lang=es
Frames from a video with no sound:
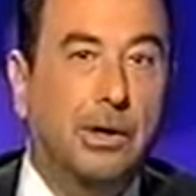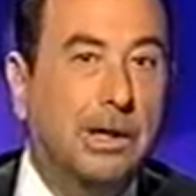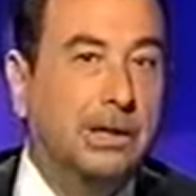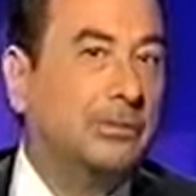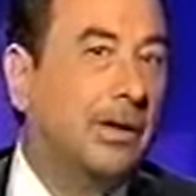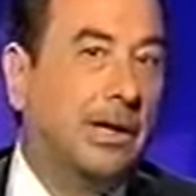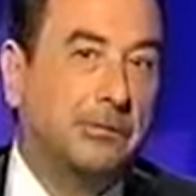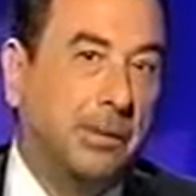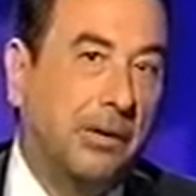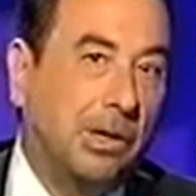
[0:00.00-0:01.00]
Es una de las
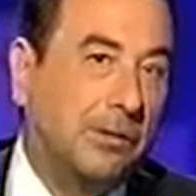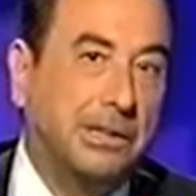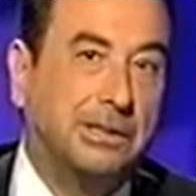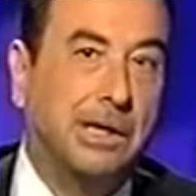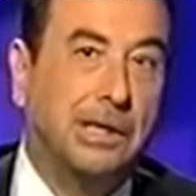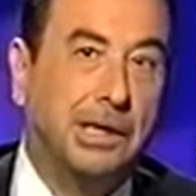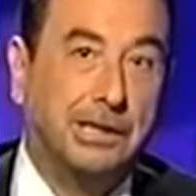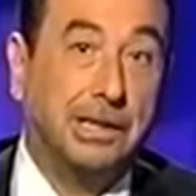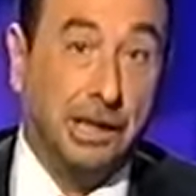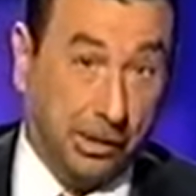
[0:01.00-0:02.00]
películas más taquilleras,
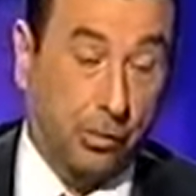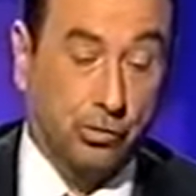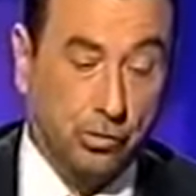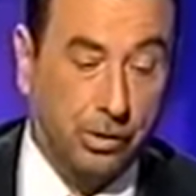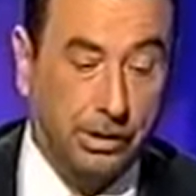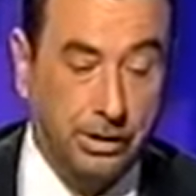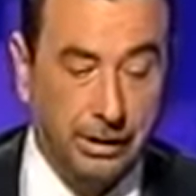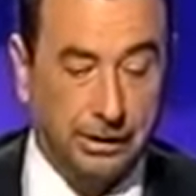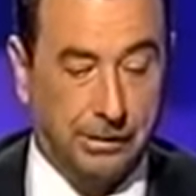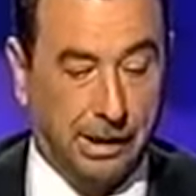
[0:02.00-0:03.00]
incluso hoy,
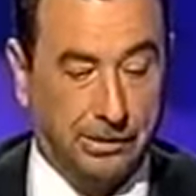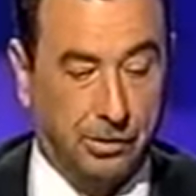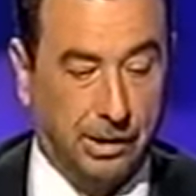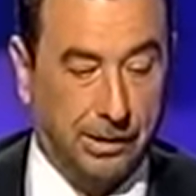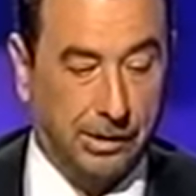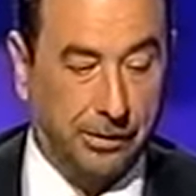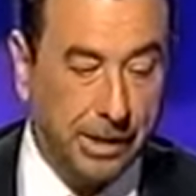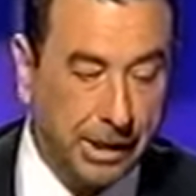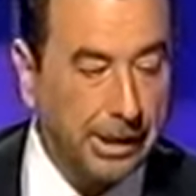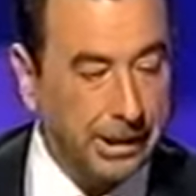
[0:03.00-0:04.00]
de la historia del cine.
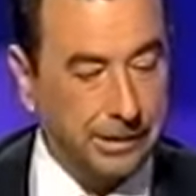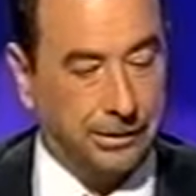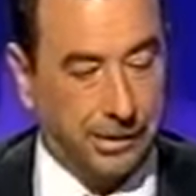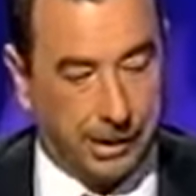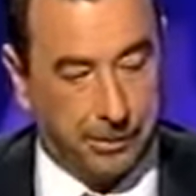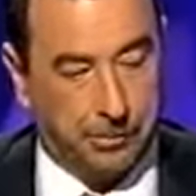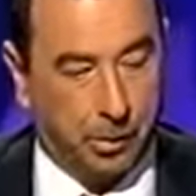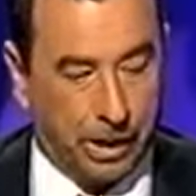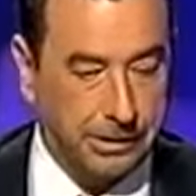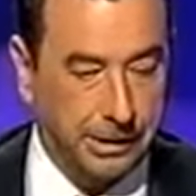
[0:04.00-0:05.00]
Es decir, que
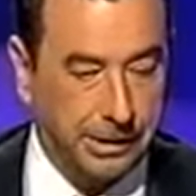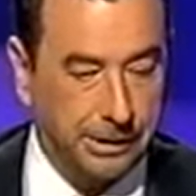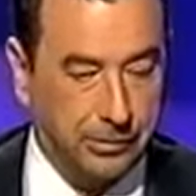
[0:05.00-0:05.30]
Polanski es